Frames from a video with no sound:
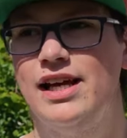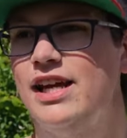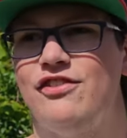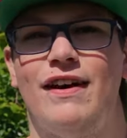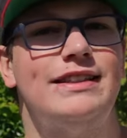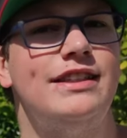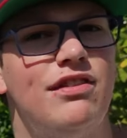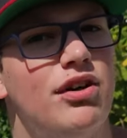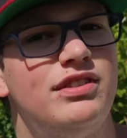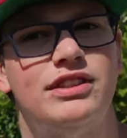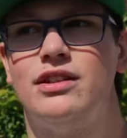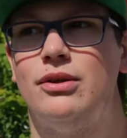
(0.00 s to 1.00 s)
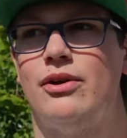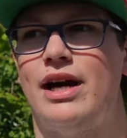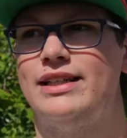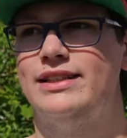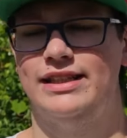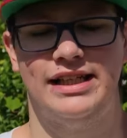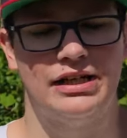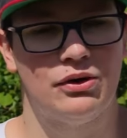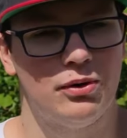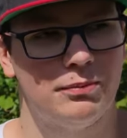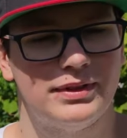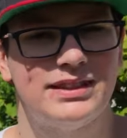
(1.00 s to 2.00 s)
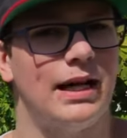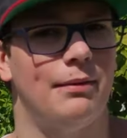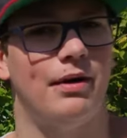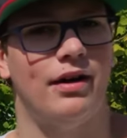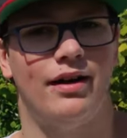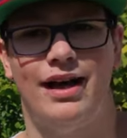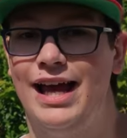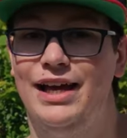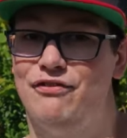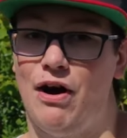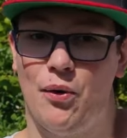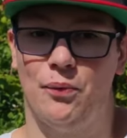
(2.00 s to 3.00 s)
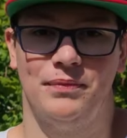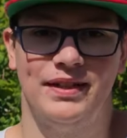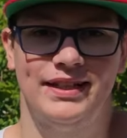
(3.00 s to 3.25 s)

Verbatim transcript: Ich weiß nicht, wer auf diese glorreiche Idee gekommen ist, aber hey, warum